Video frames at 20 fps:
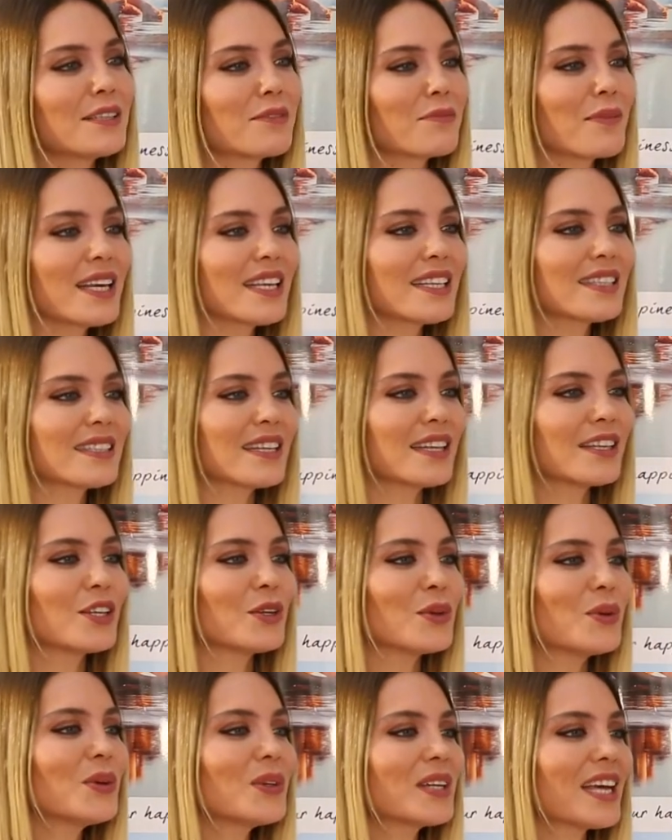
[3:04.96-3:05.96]
gitmek
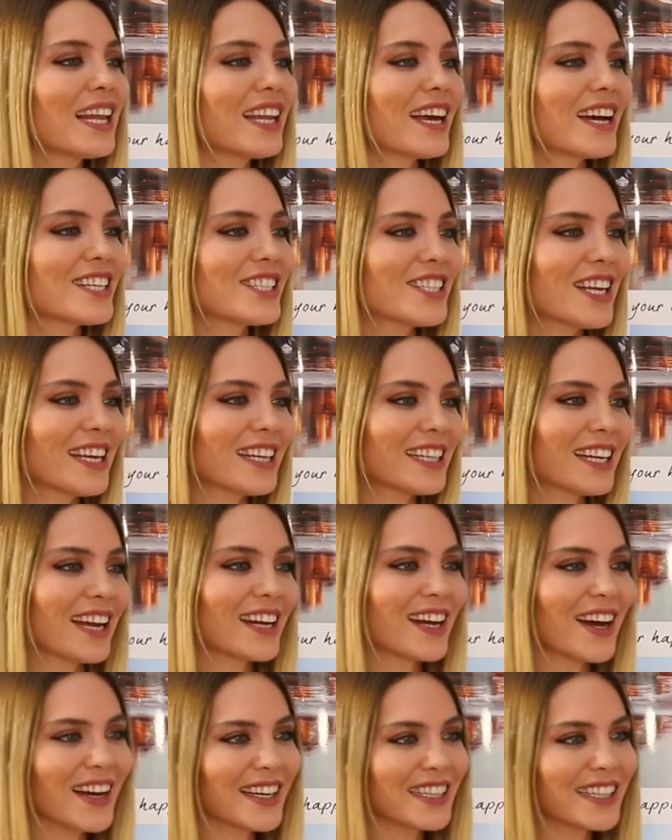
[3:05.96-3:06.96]
istediği ülkeler,
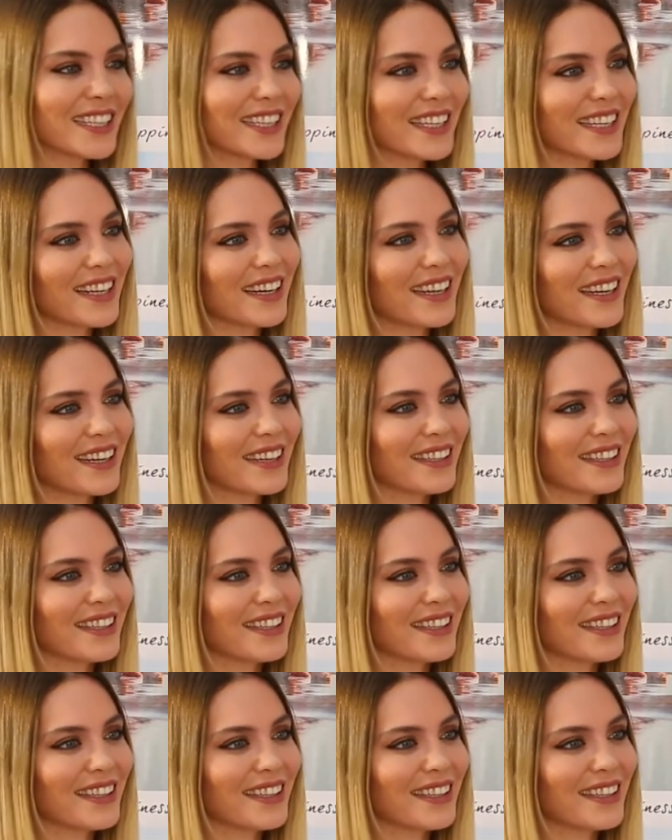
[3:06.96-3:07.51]
şehirler hangileri?